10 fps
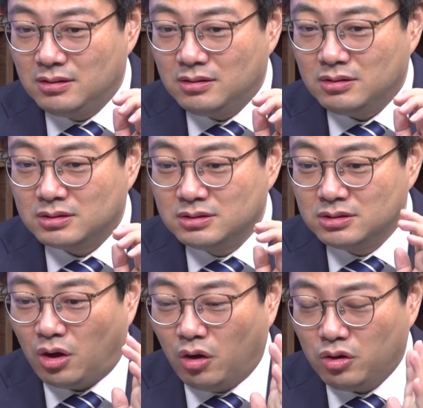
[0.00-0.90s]
어, 그
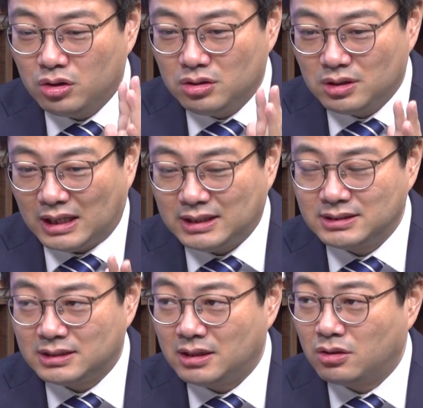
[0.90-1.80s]
거,
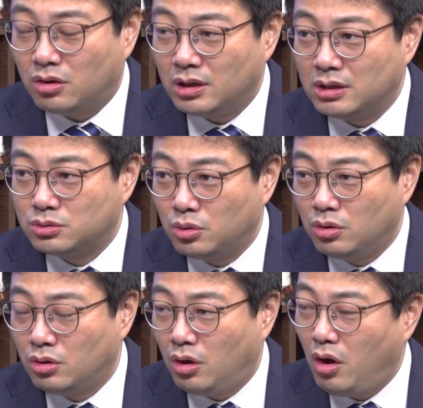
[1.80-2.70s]
가상자산
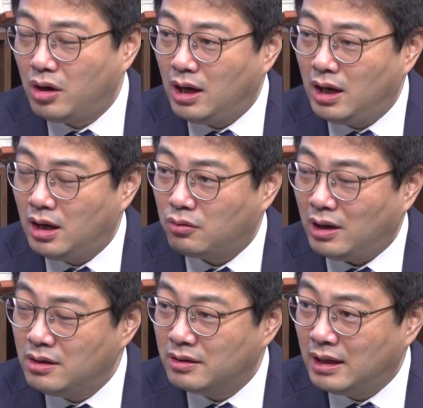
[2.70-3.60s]
거래소 허가
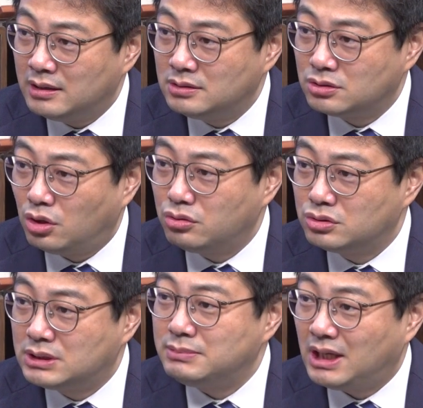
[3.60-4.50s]
관련한 서류
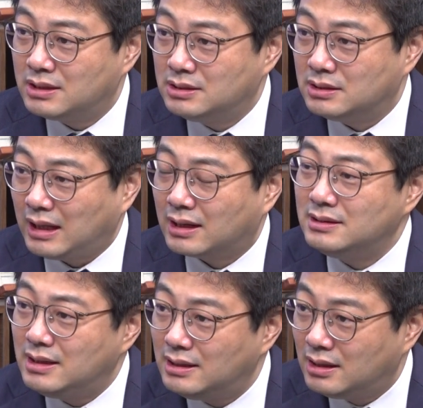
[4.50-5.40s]
심사를 다
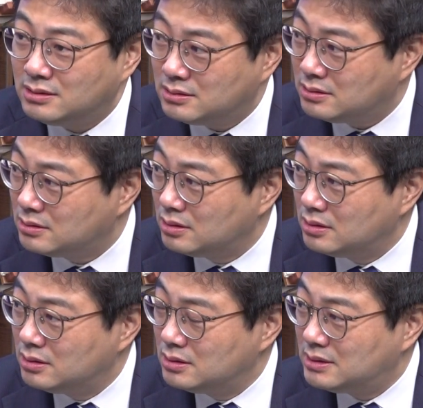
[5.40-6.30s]
끝낸다는
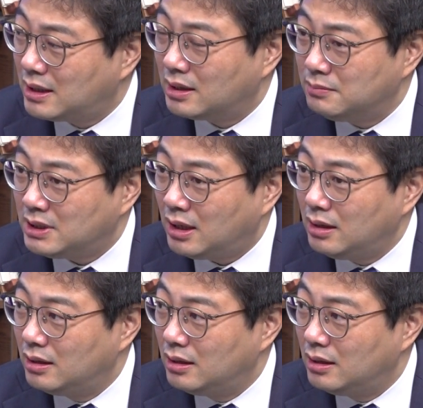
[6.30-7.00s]
생각입니다.